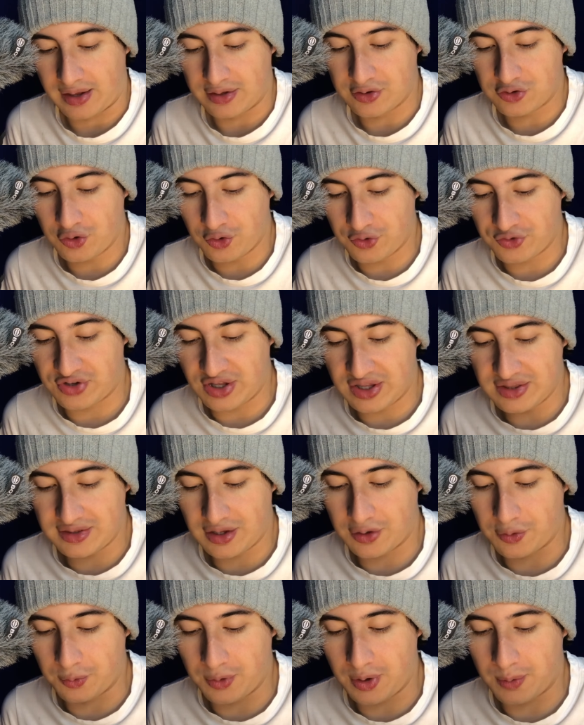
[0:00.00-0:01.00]
12
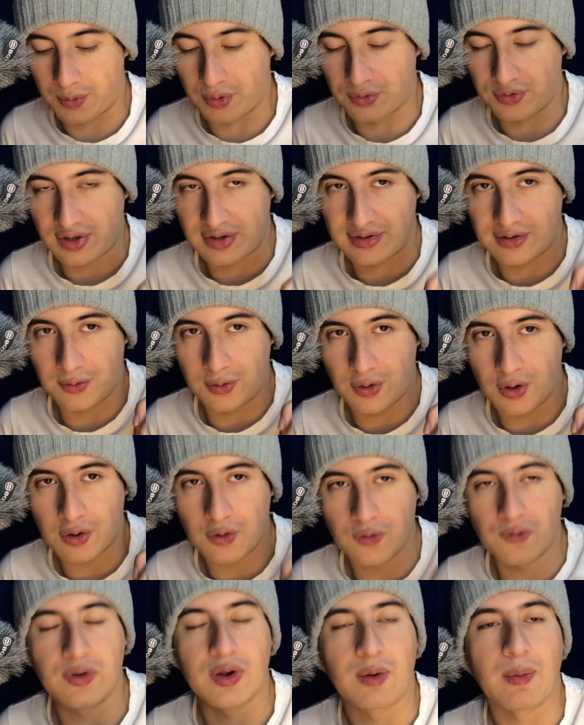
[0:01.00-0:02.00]
de noviembre, o sea, se vino a
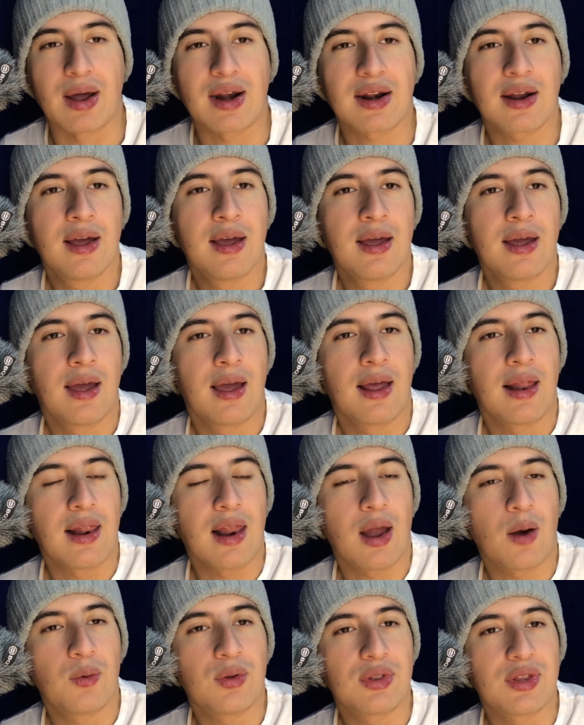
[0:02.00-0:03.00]
confirmar
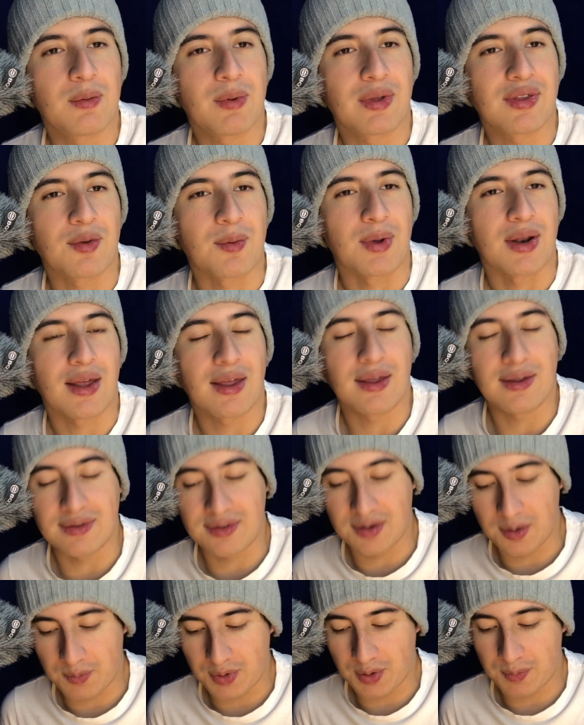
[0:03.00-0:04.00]
la última semana de
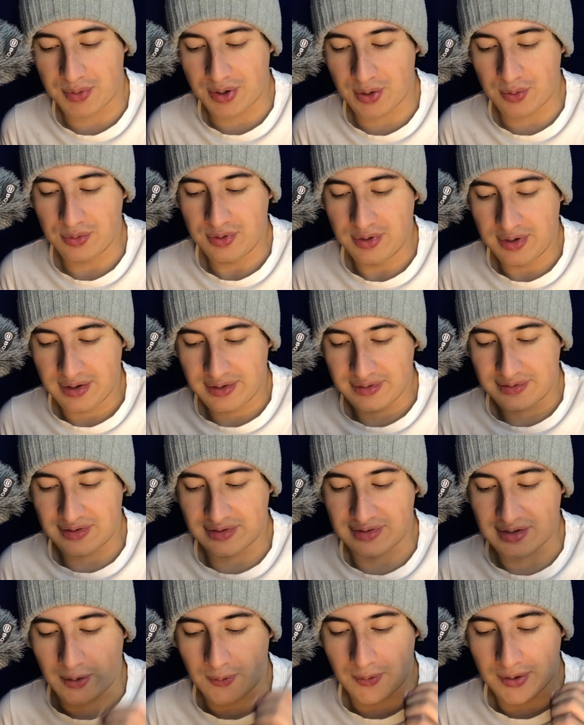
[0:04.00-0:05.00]
diciembre, pero se
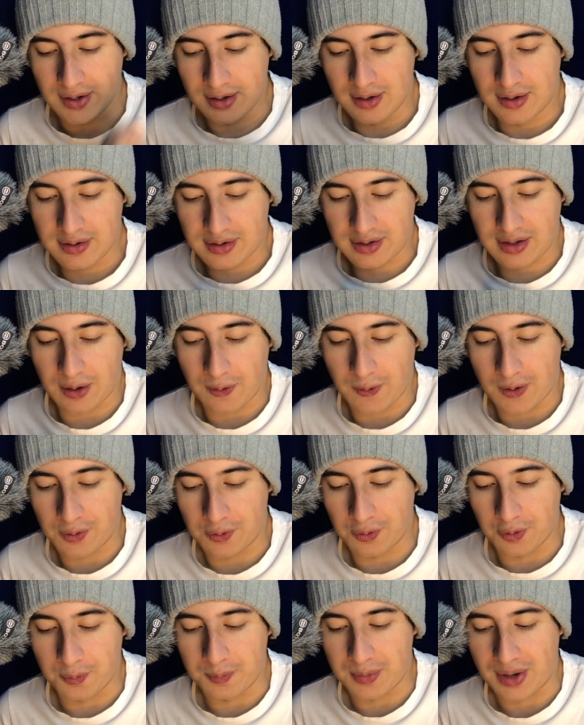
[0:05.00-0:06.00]
sabe que
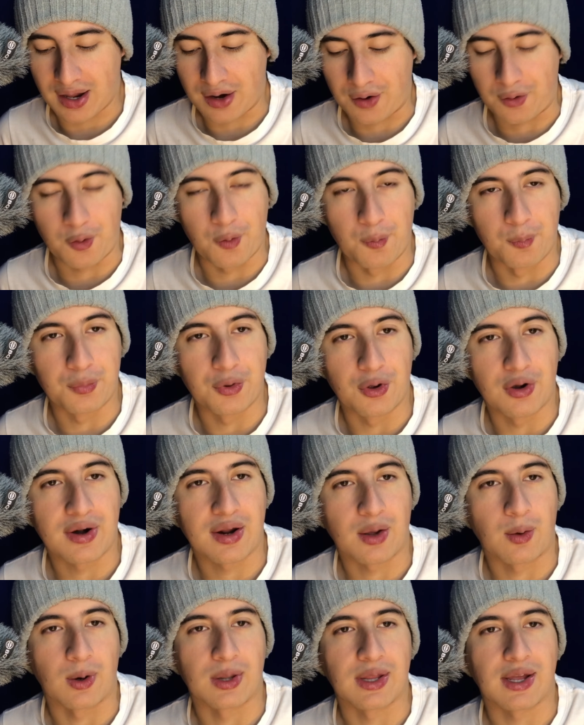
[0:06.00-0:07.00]
Bancolombia rompió el
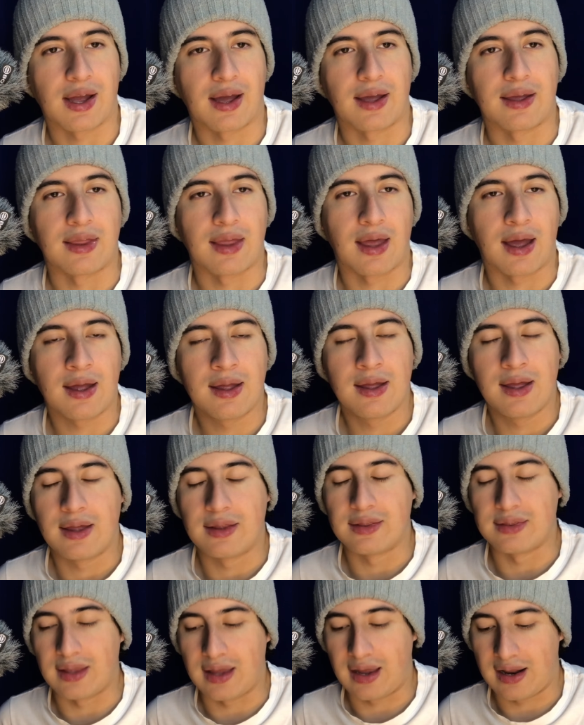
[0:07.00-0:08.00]
récord de caída
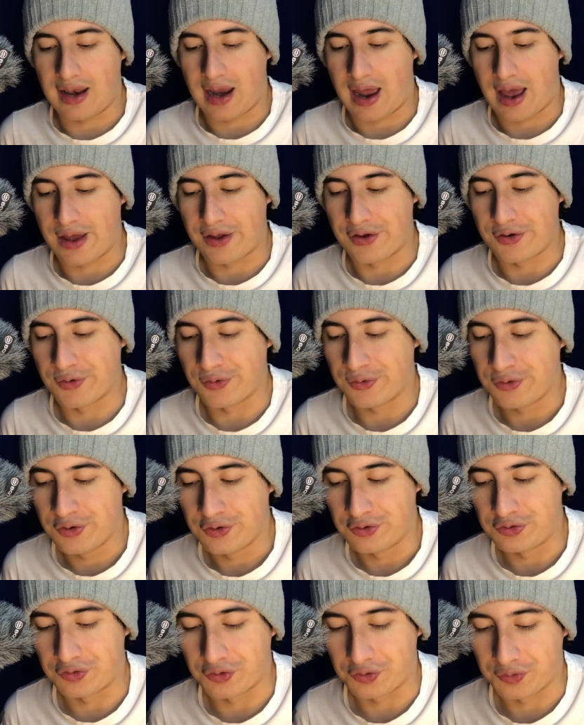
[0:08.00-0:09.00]
del año
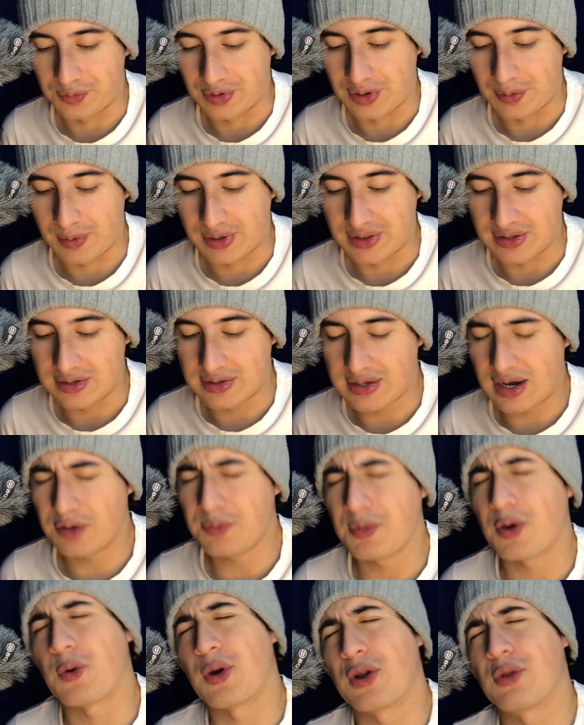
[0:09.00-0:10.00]
2023.
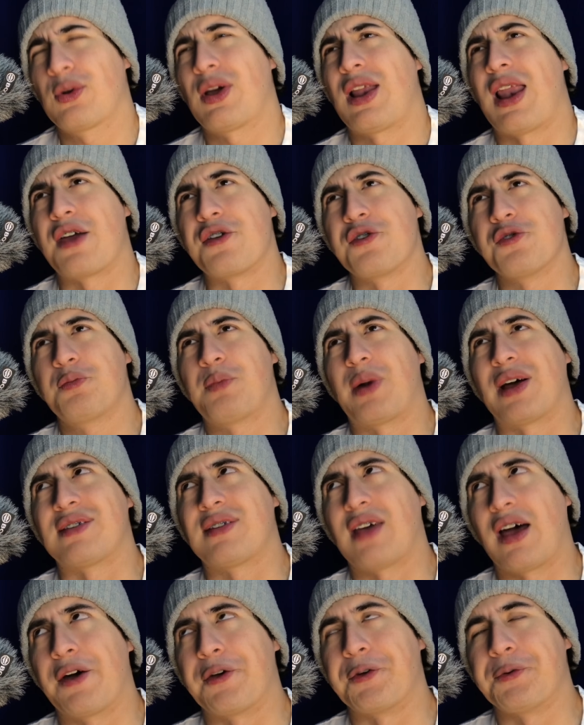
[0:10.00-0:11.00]
Me acuerdo que el año
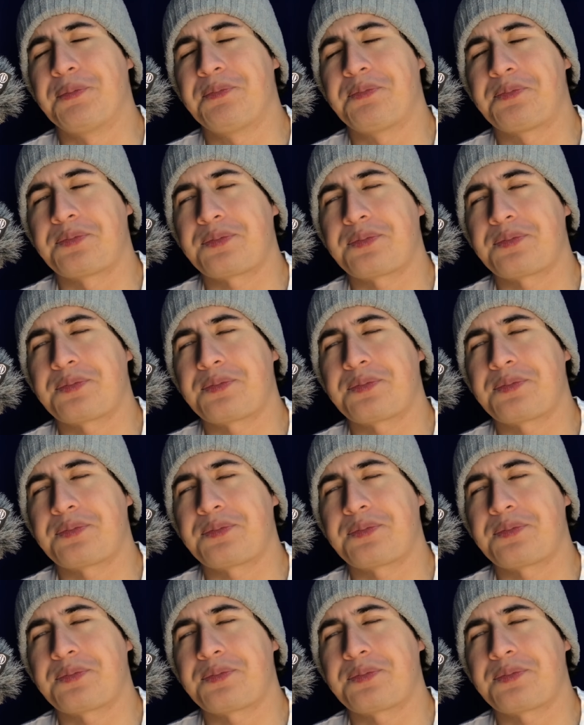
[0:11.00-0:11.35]
pasado,